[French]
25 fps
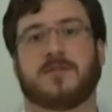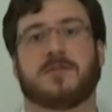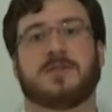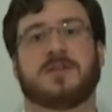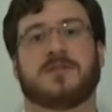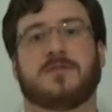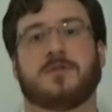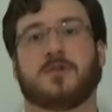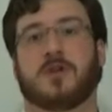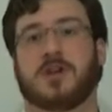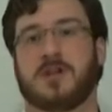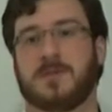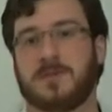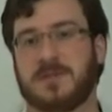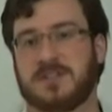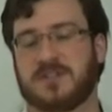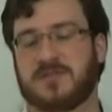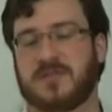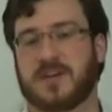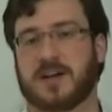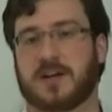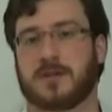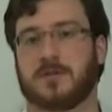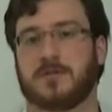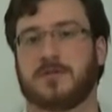au niveau de
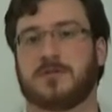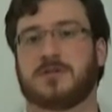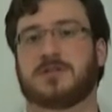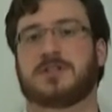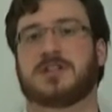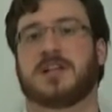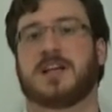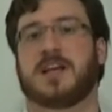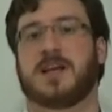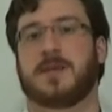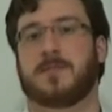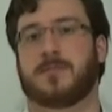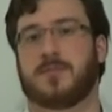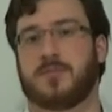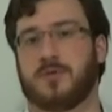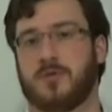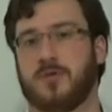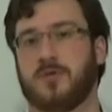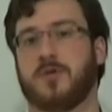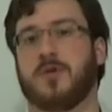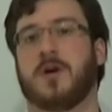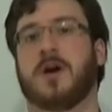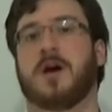l'hémisphère gauche et plus